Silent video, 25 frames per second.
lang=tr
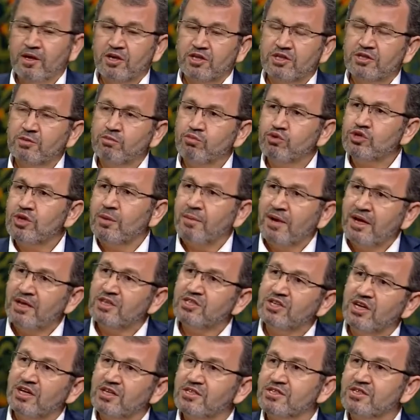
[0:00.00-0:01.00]
Şimdi bu zaman
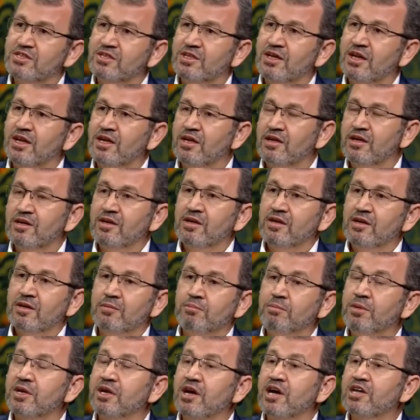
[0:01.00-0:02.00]
içerisinde
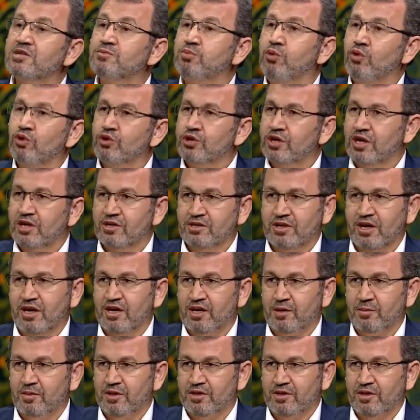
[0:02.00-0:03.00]
birkaç politika
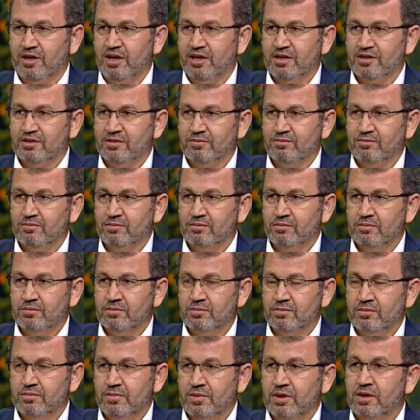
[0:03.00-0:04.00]
takip ettiler.
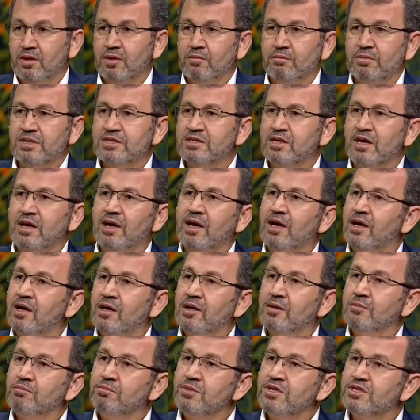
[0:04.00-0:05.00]
Mesela
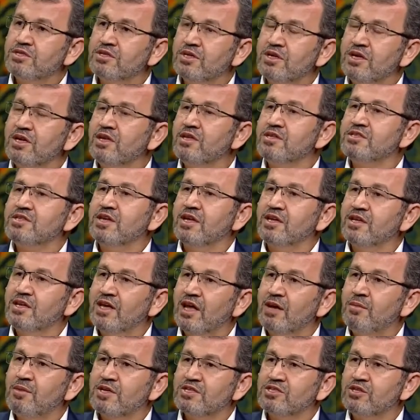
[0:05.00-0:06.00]
biz İngilizlerin
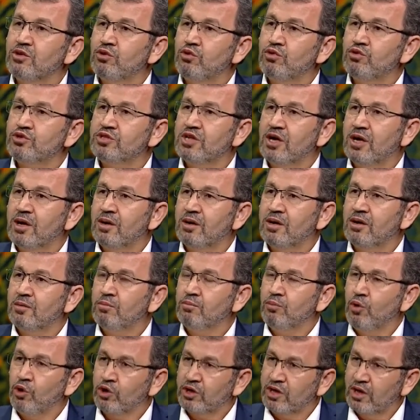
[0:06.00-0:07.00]
gelmesinden önce
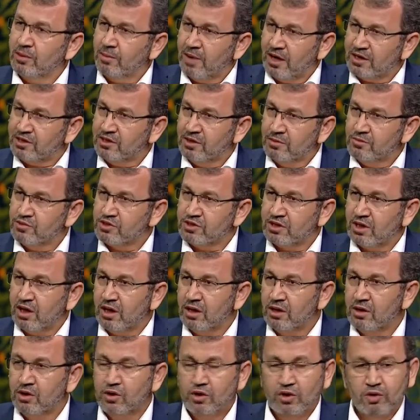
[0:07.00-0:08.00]
bölgeye
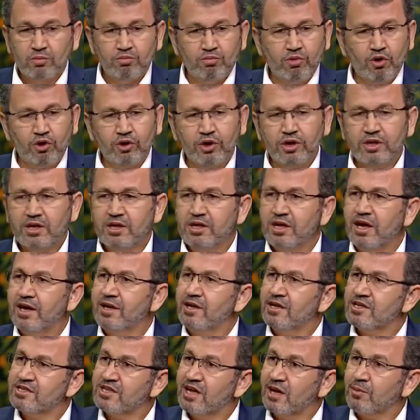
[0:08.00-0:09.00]
baktığımızda bölgede
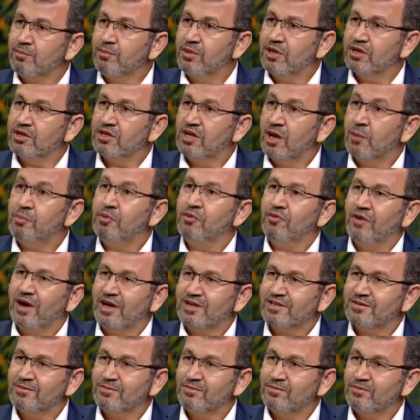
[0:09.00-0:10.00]
yeknesak bir yapı
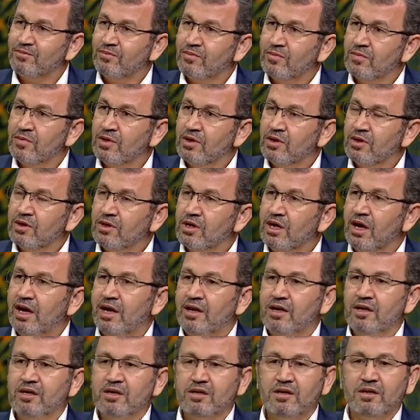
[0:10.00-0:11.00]
var. Hı hı.
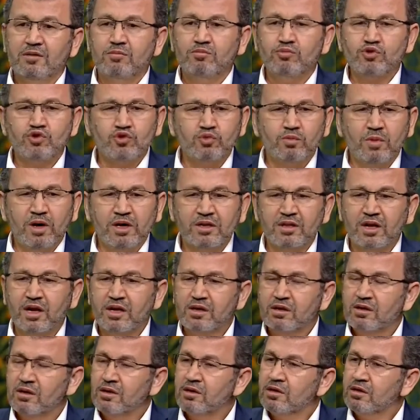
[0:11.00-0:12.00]
Yani
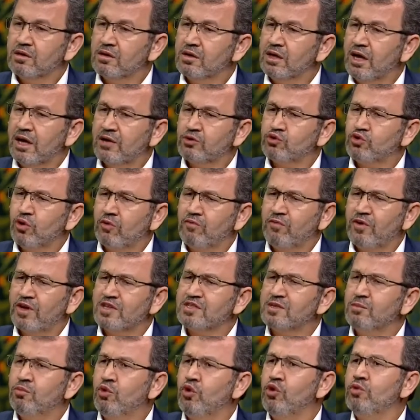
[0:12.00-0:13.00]
Müslümanlar yani çok
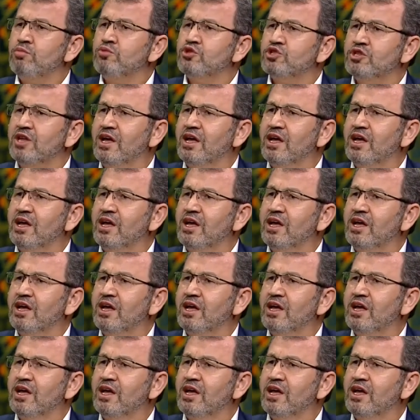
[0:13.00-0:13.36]
fazla bölünmüş